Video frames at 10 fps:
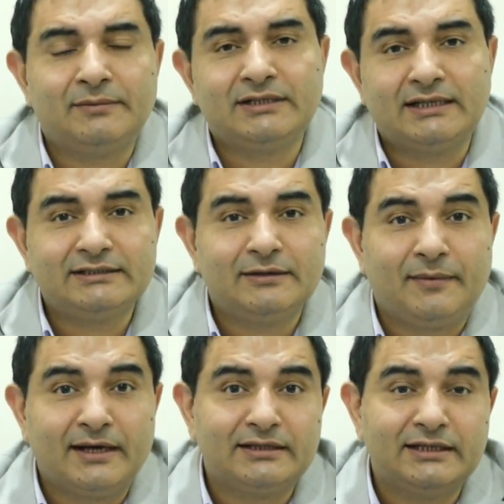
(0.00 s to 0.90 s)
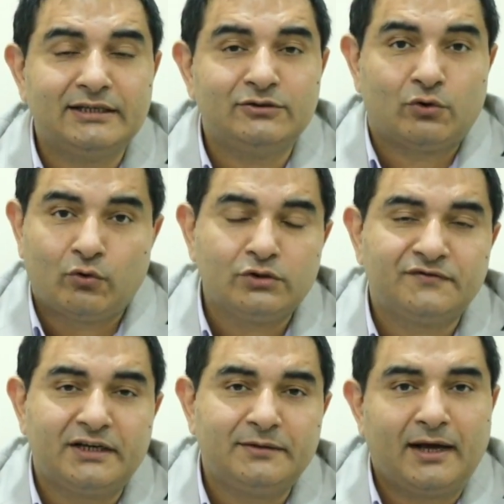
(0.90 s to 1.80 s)
समझ आती है बात लेकिन जो रोज़
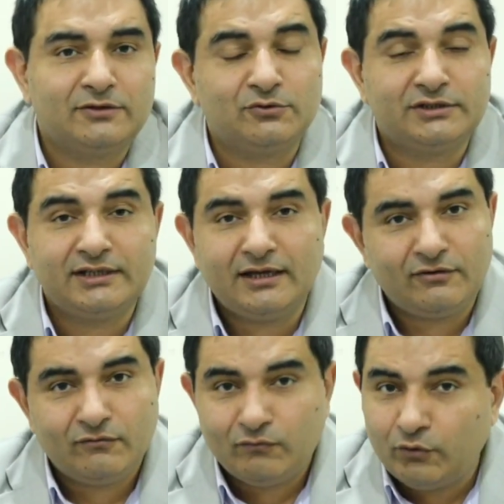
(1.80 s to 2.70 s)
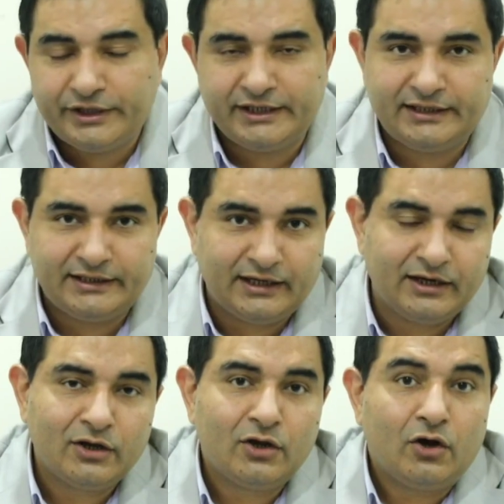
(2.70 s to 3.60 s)
वाली बात होती है वो ठीक नहीं है
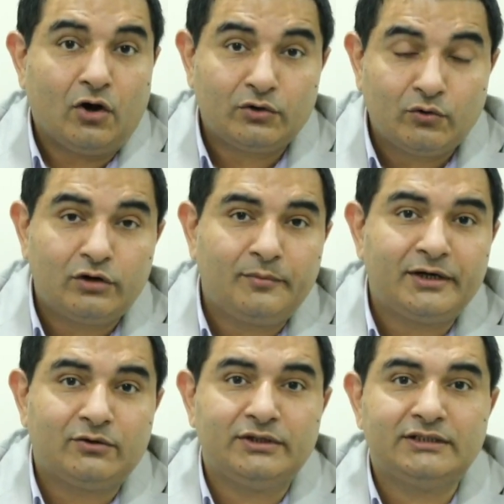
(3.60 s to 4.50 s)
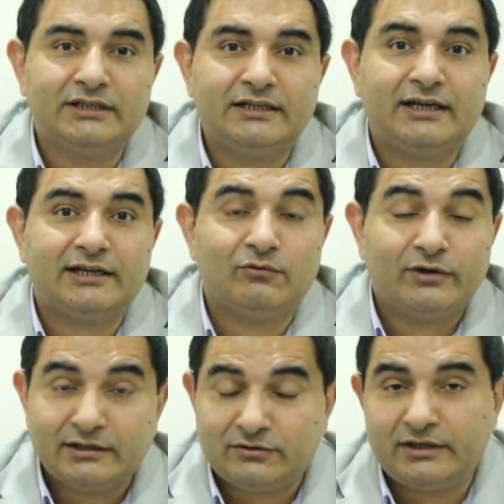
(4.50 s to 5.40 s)
और गवर्नमेंट को ये चाहिए कि वो
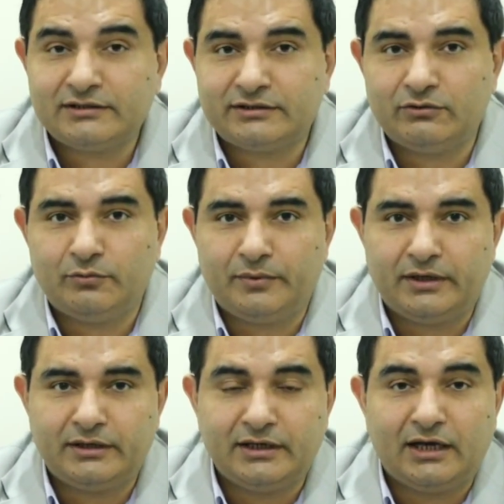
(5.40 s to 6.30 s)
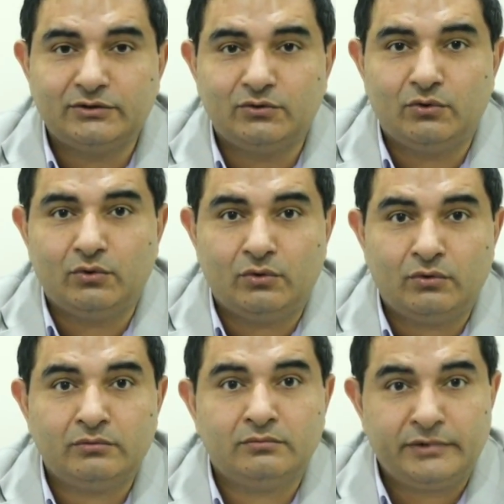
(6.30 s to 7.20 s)
रेस्टोरेंट्स के ऊपर या जो
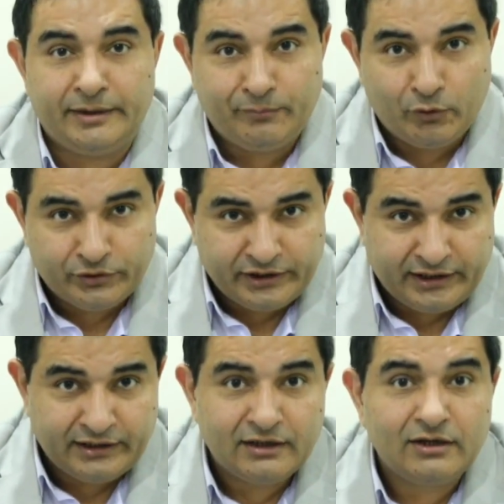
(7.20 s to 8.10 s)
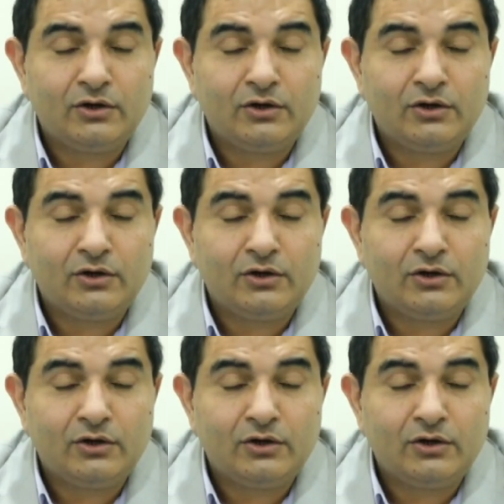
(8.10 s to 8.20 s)
इम्पोर्टर हैं